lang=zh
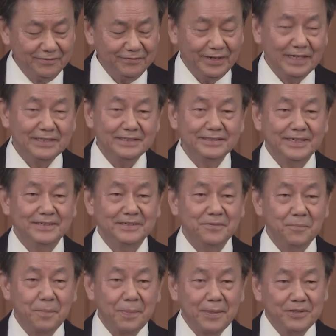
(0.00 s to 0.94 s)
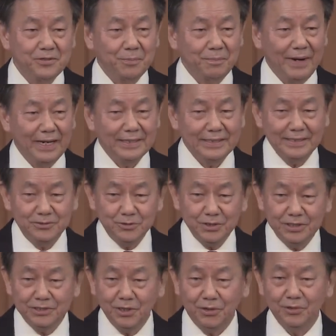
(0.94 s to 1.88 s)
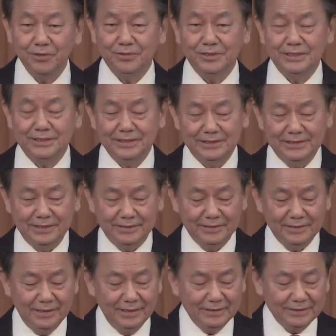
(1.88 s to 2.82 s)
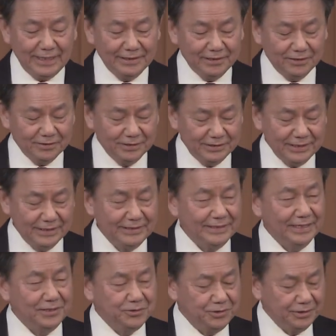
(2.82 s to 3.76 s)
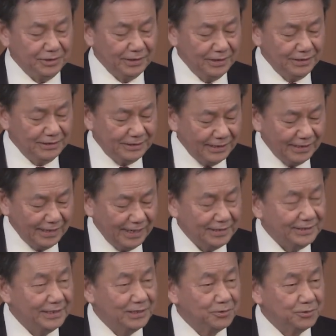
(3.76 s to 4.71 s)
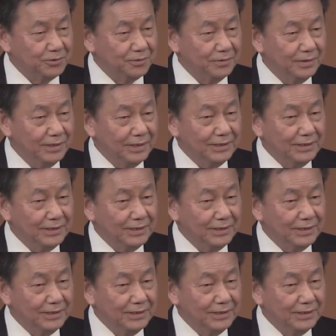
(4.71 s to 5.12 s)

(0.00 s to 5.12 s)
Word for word: 法利赛人就把一个最丑陋的事情带到圣殿去陷害耶稣。